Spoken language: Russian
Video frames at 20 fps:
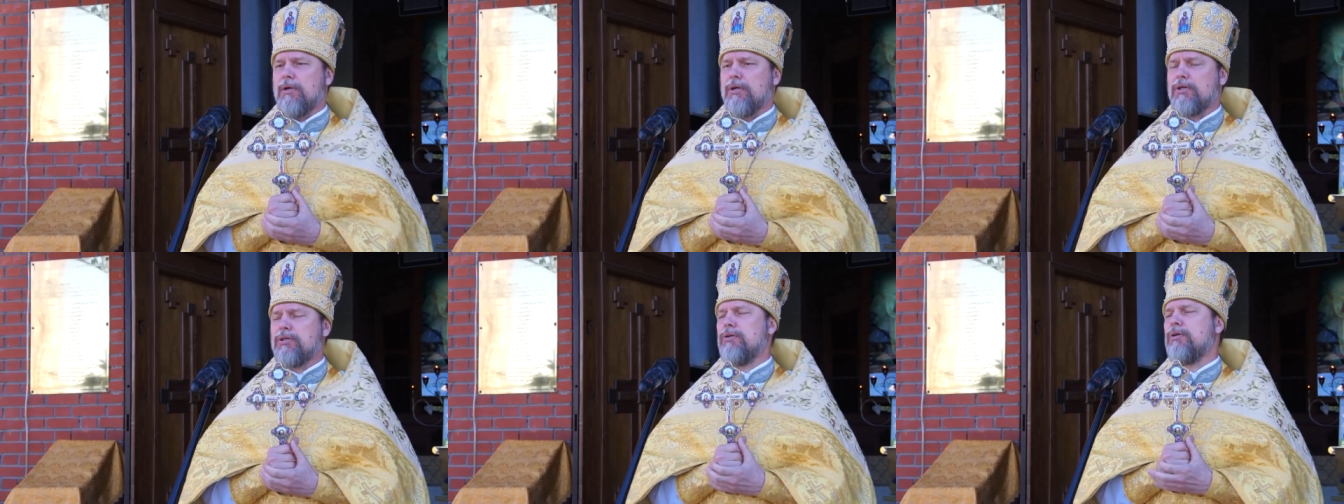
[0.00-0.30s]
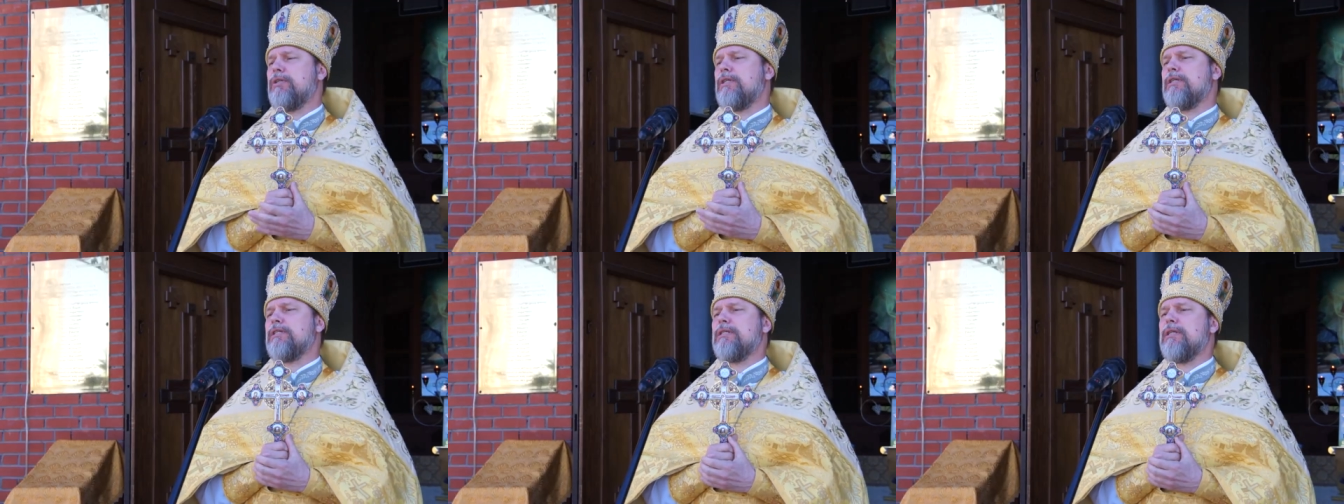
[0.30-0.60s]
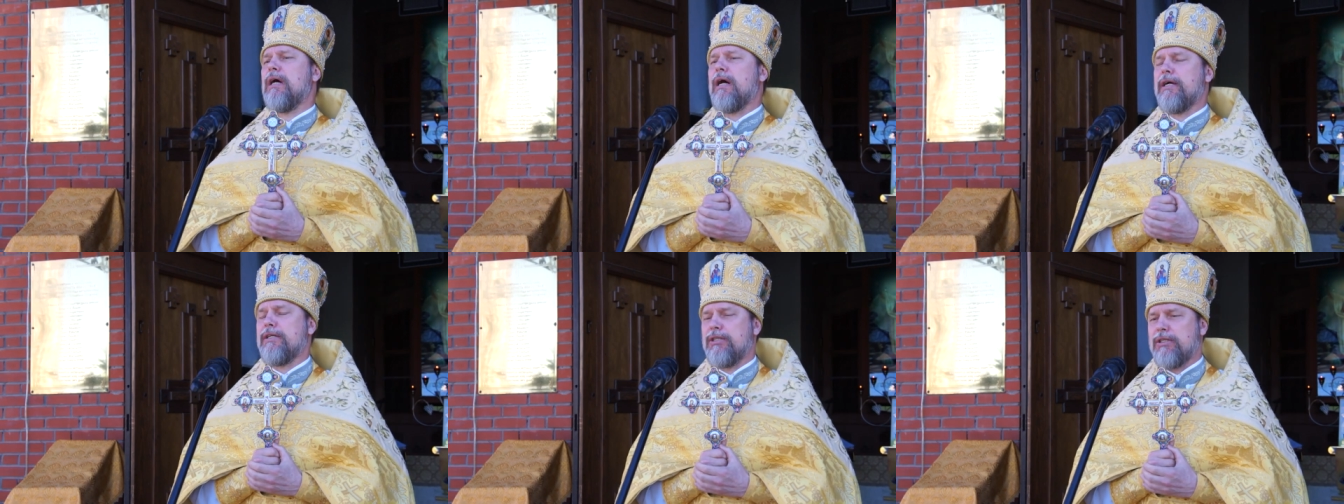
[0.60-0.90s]
Что это
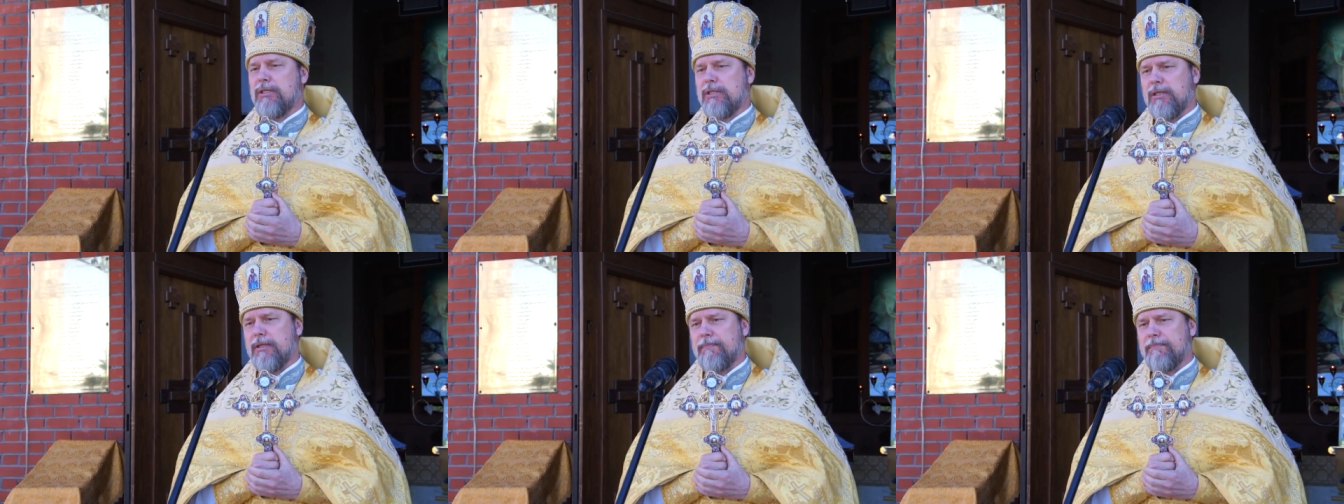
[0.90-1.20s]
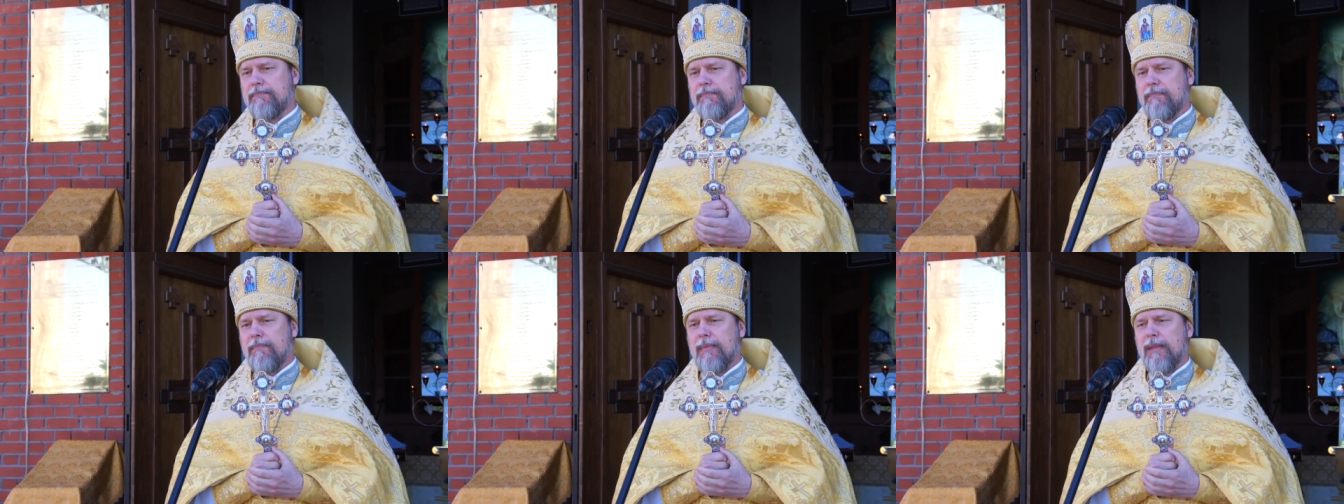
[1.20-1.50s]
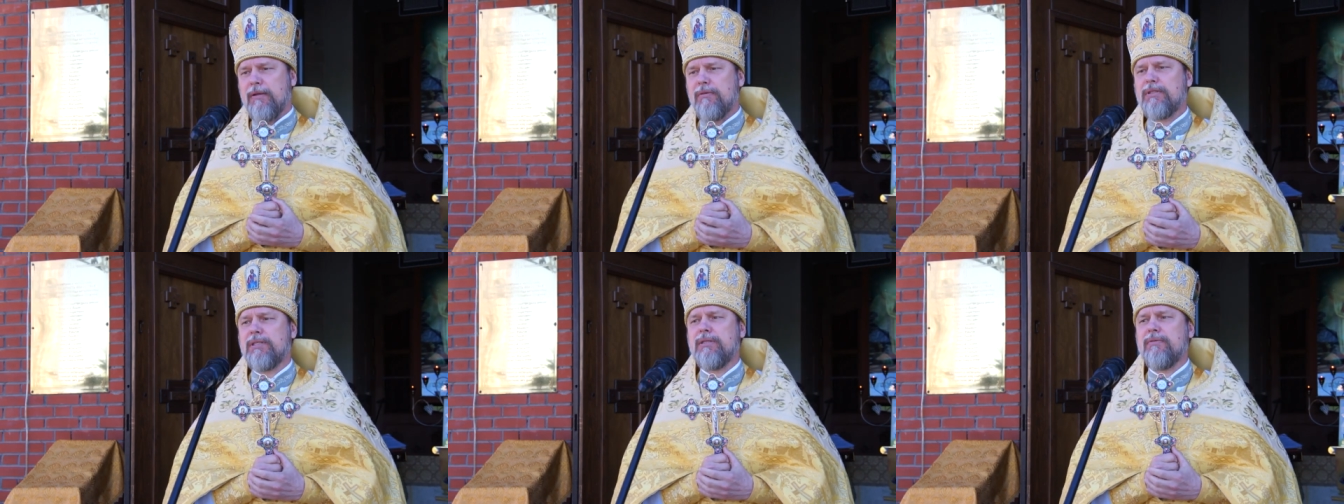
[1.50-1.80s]
значит?
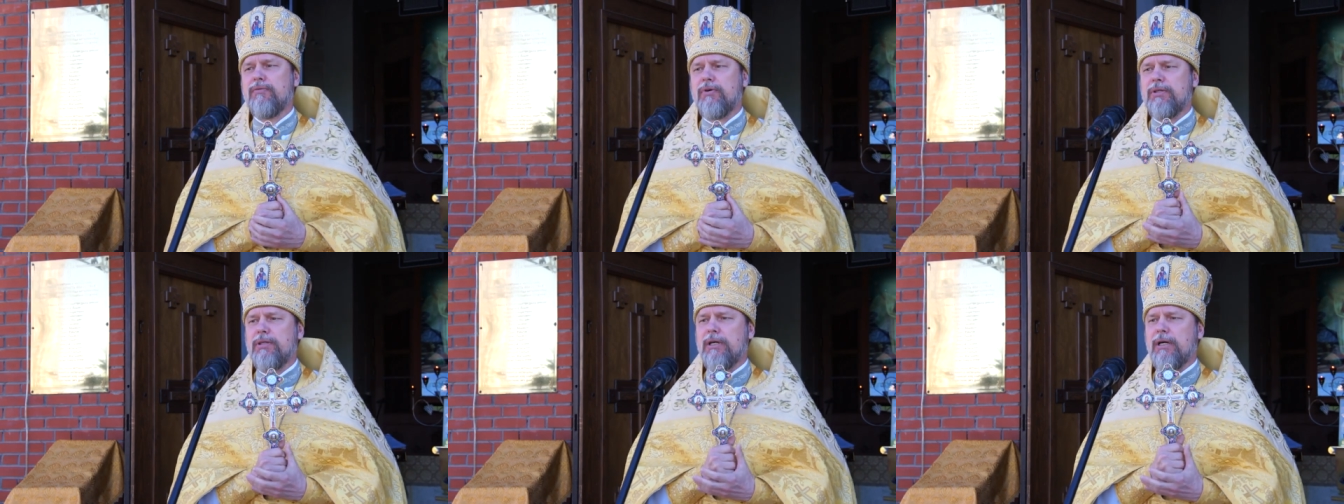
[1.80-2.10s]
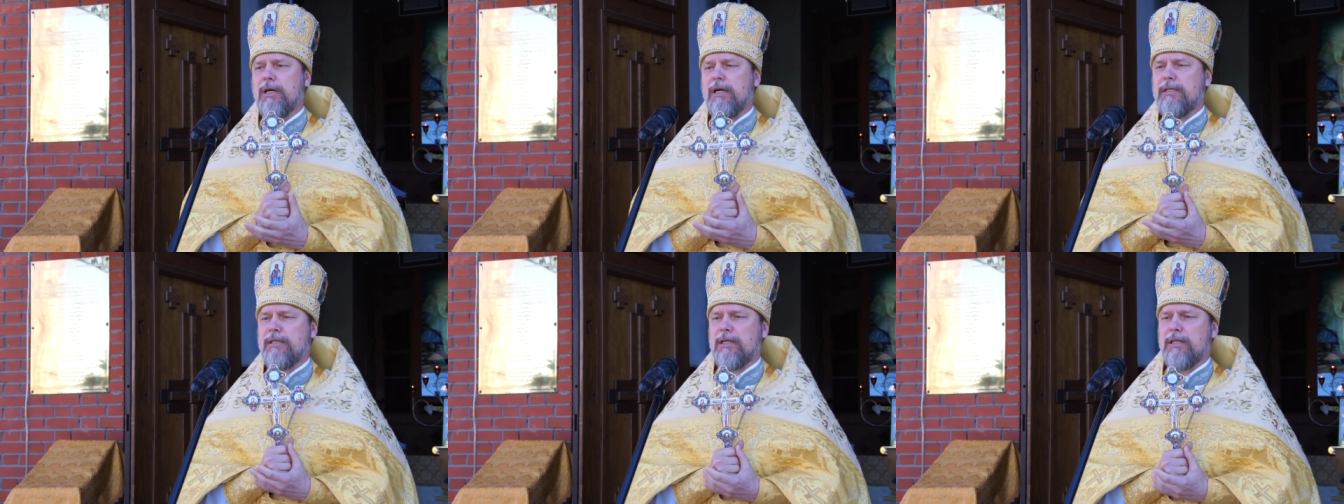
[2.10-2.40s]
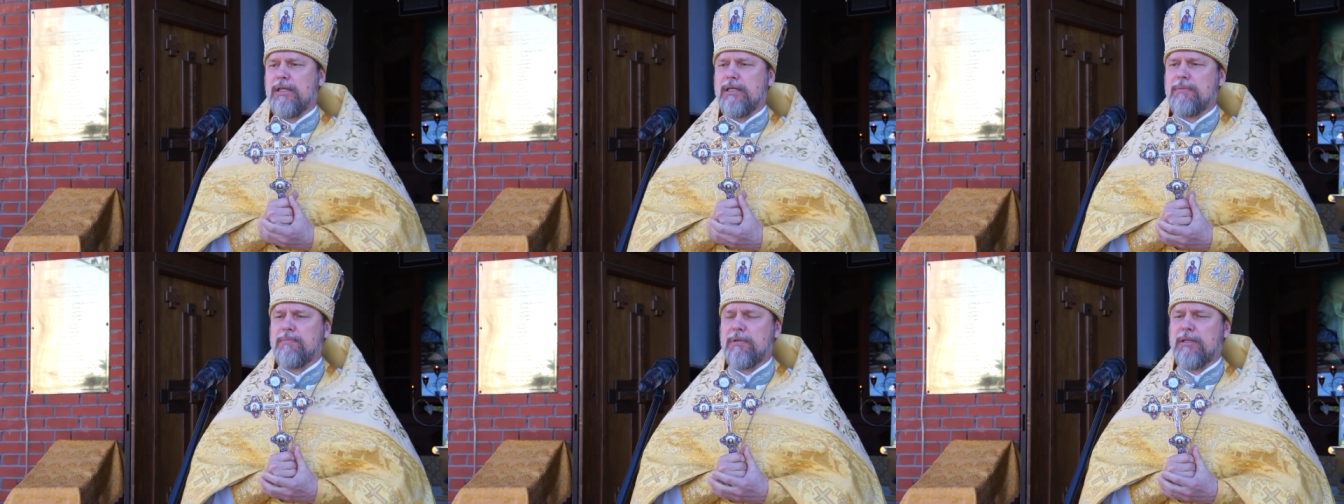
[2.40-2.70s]
Вот сегодня
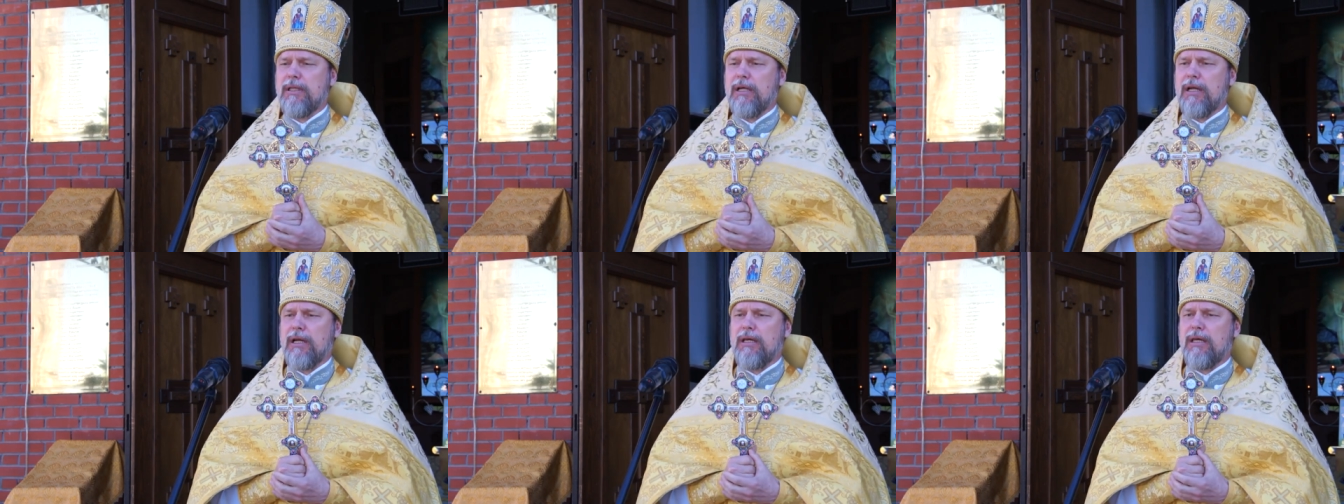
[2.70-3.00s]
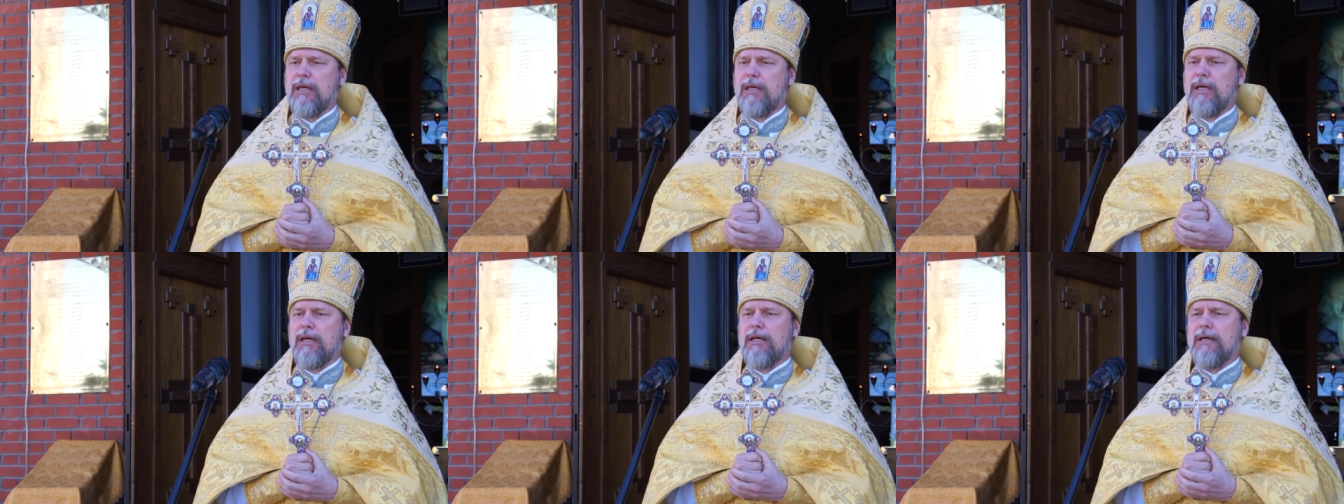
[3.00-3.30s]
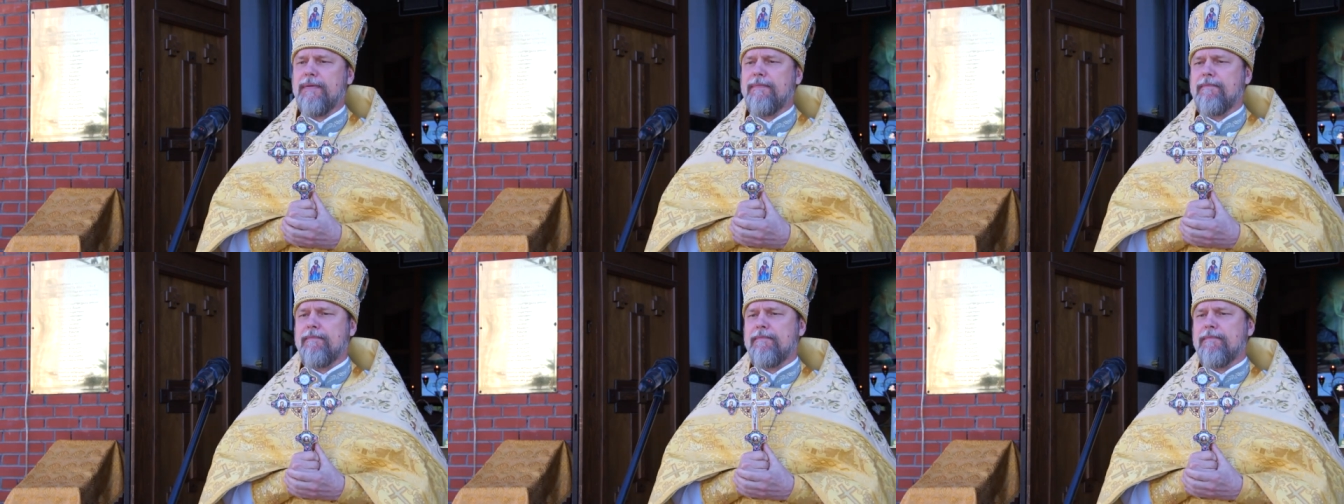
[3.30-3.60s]
хотелось бы, дорогие,